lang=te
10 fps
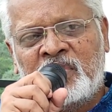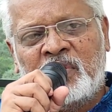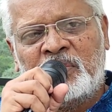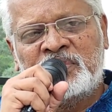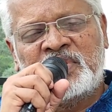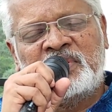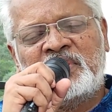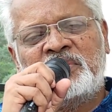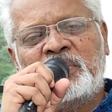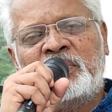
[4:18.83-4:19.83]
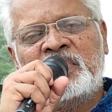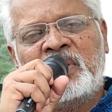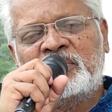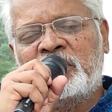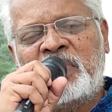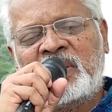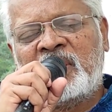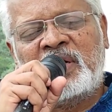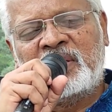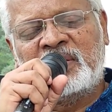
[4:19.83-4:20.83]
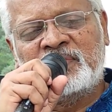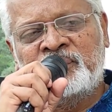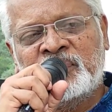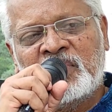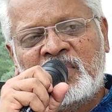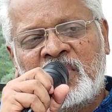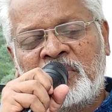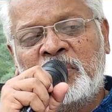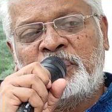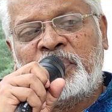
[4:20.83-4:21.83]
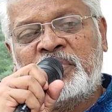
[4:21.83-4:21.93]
ఏ రోజైతే దేవుడు నాతో మాట్లాడి నన్ను